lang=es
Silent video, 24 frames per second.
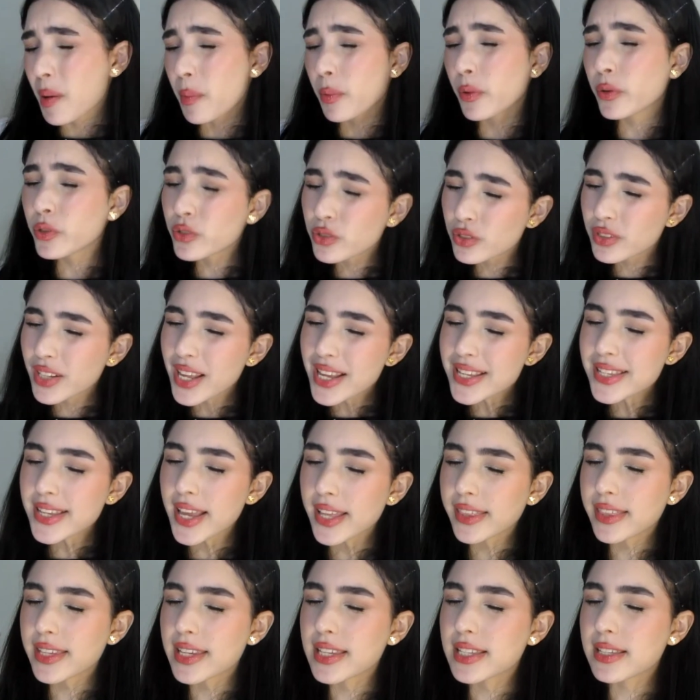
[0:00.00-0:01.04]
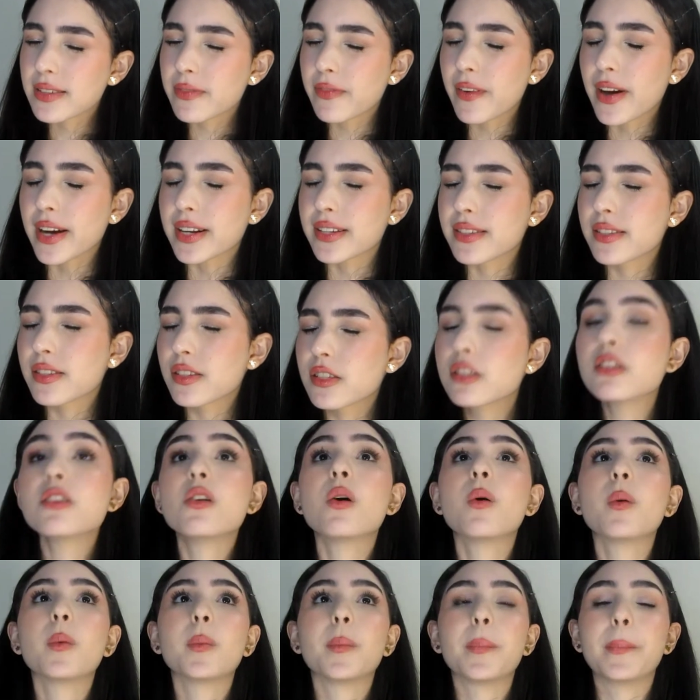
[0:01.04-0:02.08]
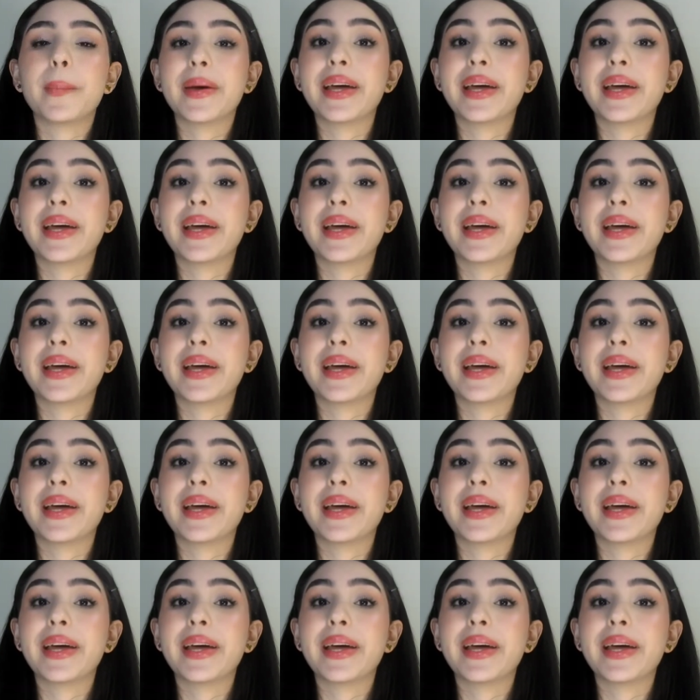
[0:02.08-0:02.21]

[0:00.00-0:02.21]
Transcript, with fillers: produce una satisfacción